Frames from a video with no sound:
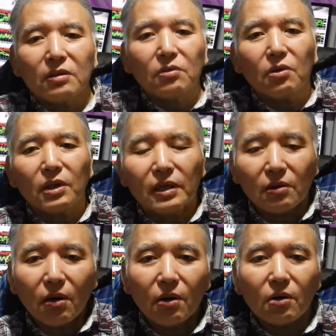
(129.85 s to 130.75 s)
の
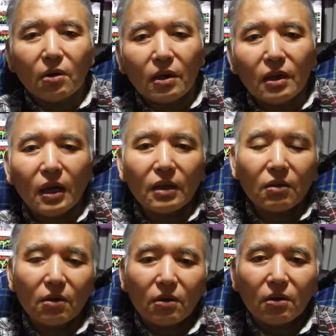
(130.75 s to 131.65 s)
を、あ
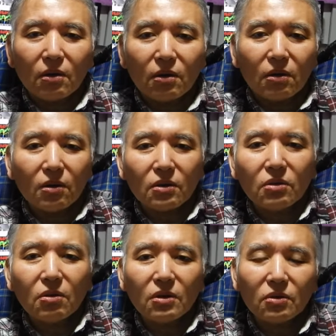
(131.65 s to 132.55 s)
のー、
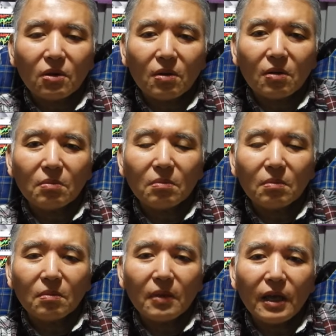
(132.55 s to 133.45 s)
勝率を
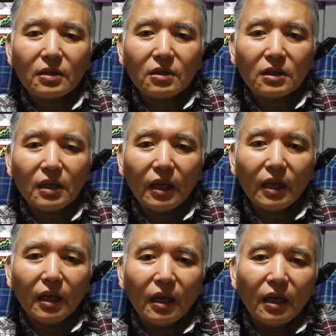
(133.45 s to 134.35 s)
目安にして、